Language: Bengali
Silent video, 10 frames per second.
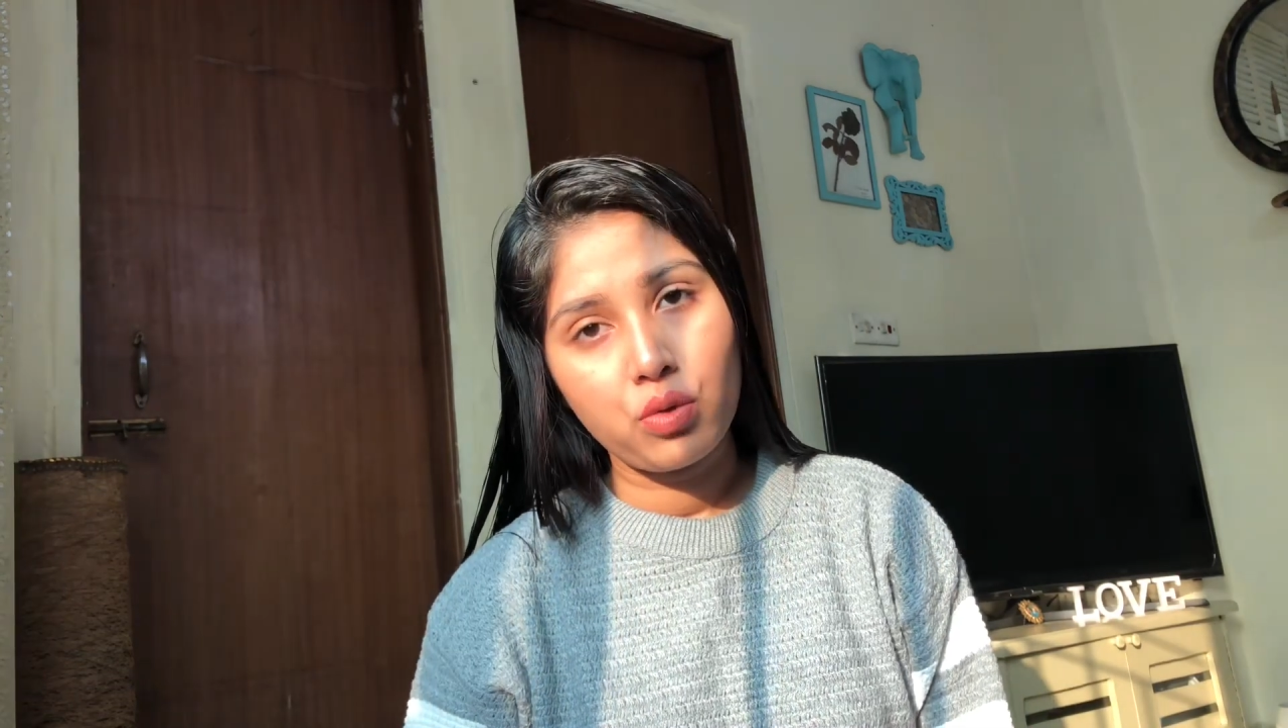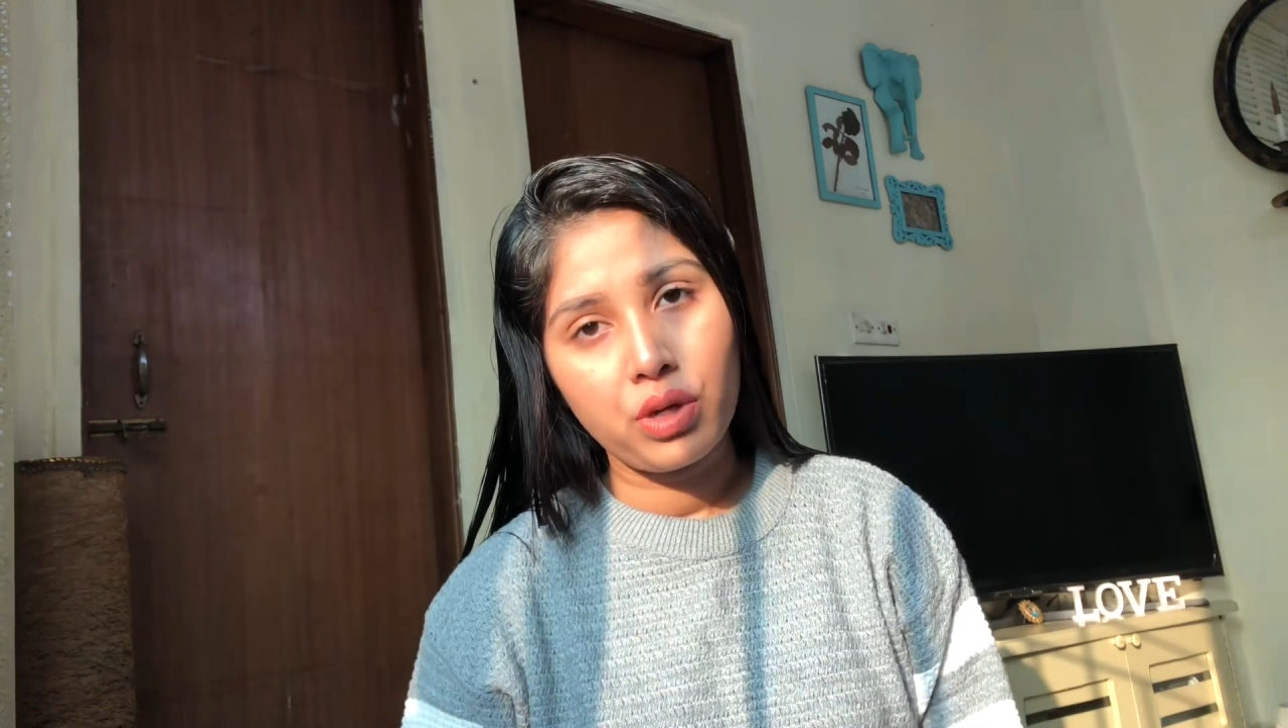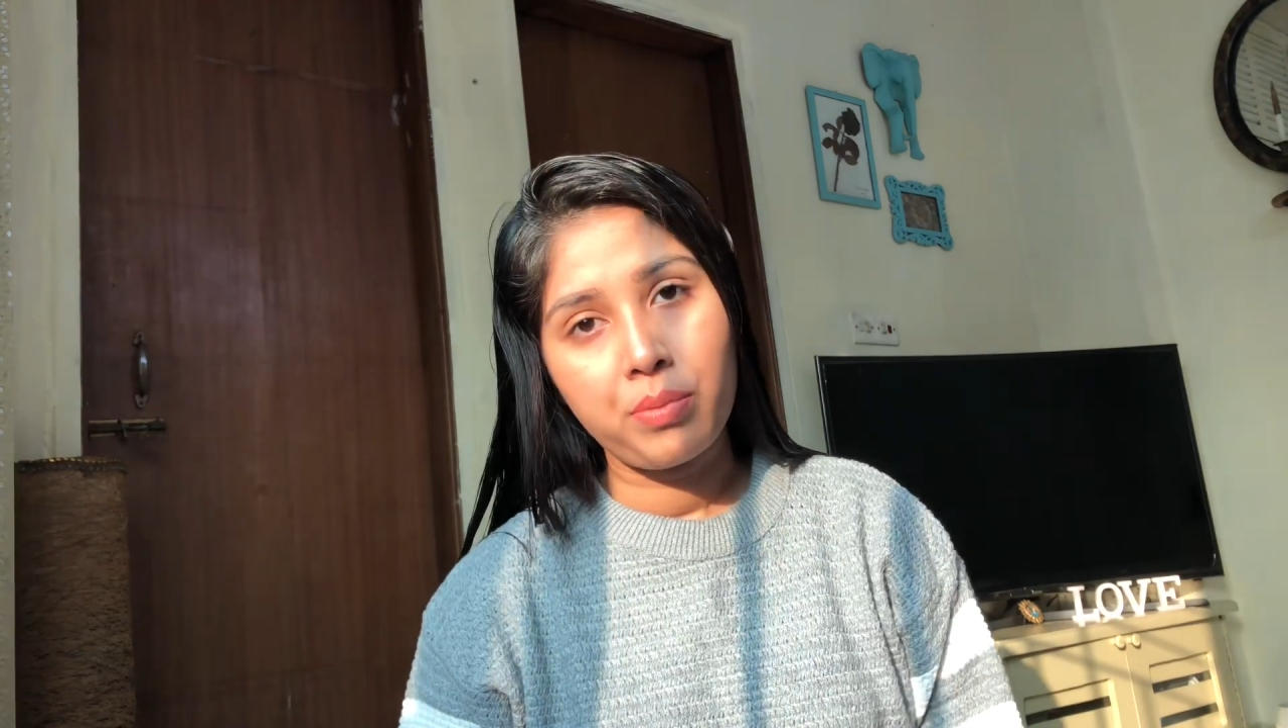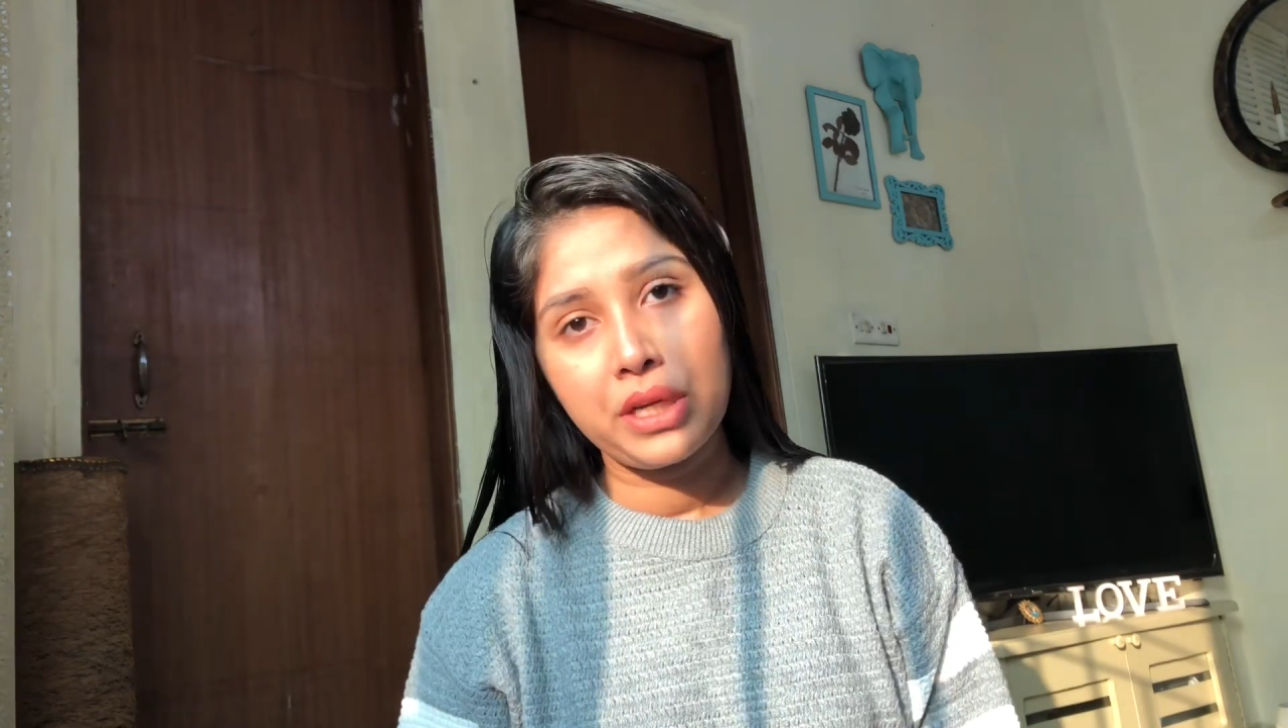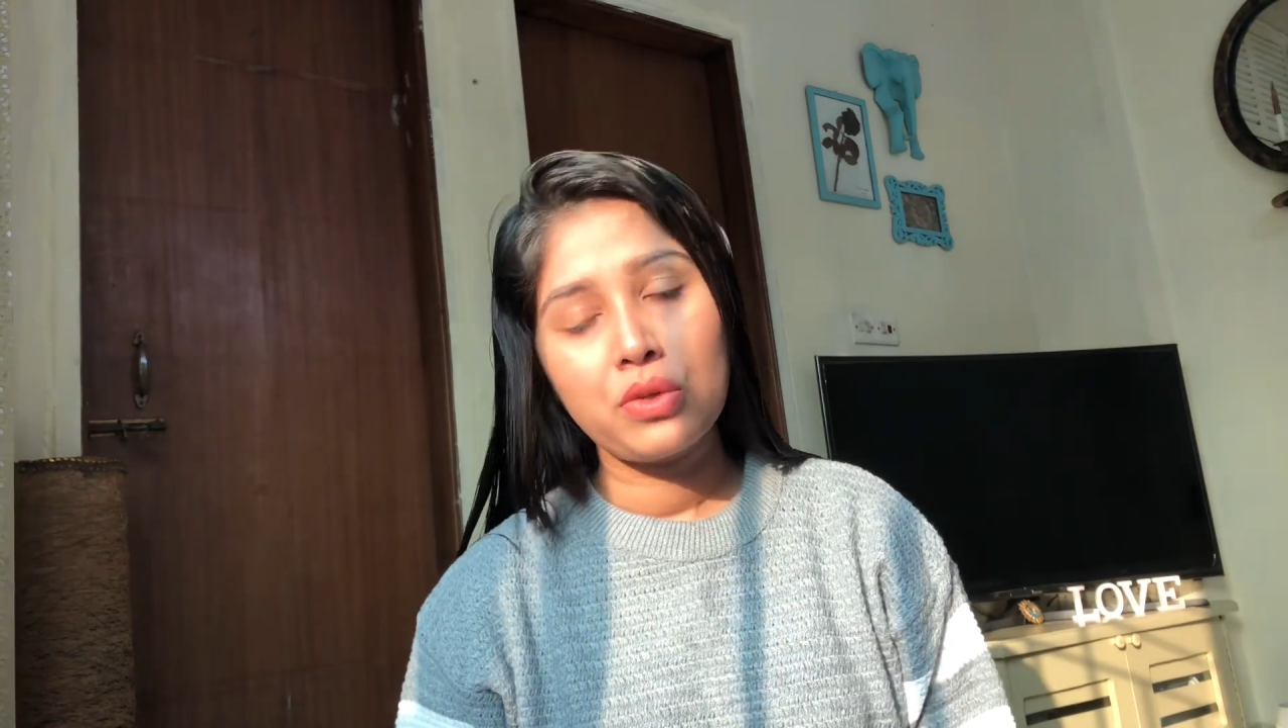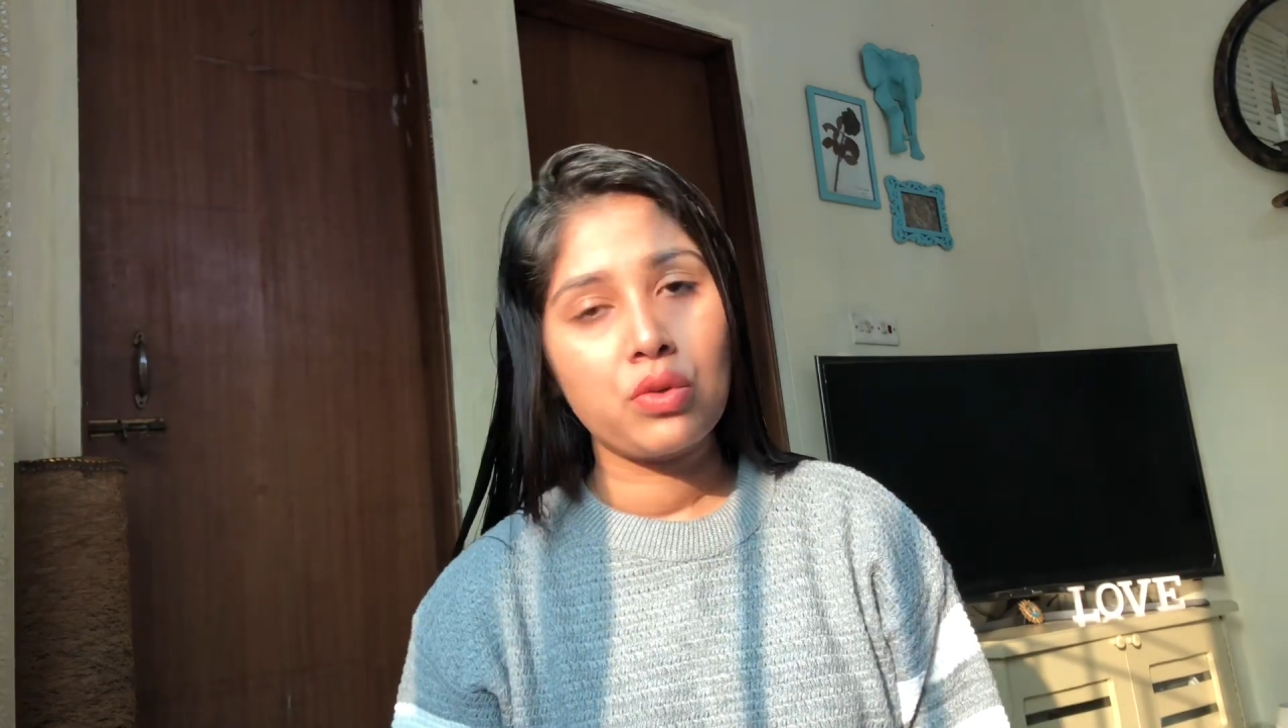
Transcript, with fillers: করে মেক